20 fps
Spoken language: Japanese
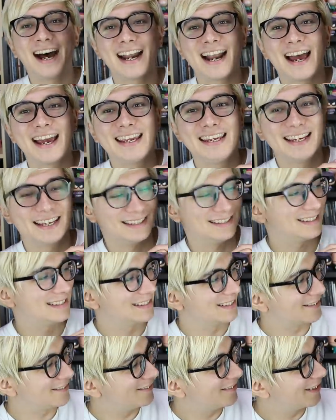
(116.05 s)

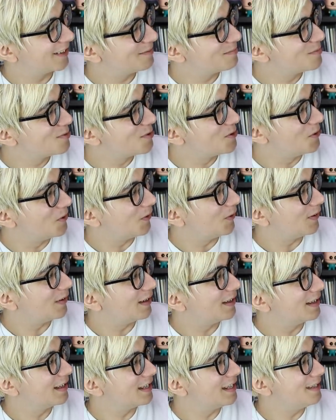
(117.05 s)
アライアンツ。これも
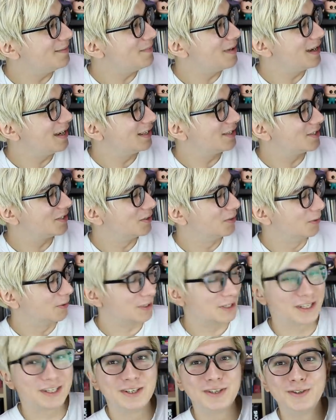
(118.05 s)
う、イメージ
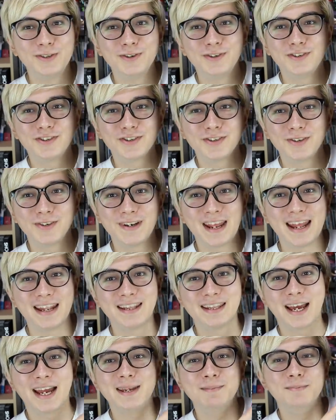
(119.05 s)
のきゅうじゅうね
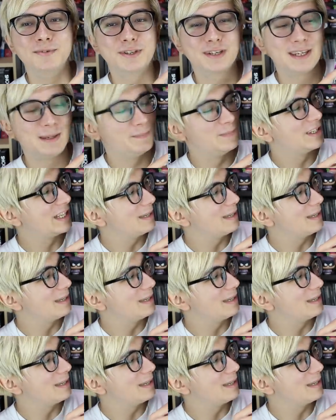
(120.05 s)
んだいムキム